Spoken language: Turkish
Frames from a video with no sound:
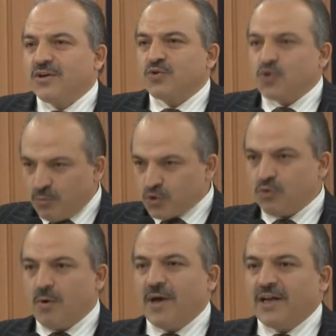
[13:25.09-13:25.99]

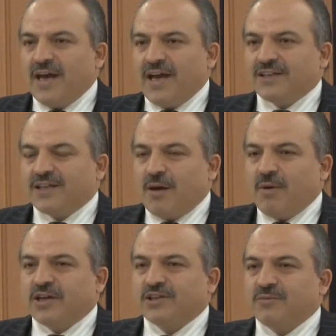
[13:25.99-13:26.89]
Somuncu Baba'nın hayatına
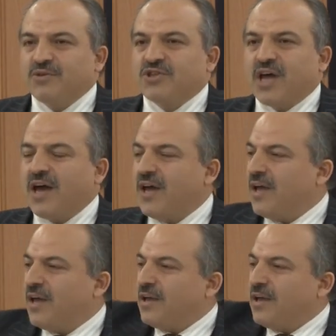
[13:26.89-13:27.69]
baktığımızda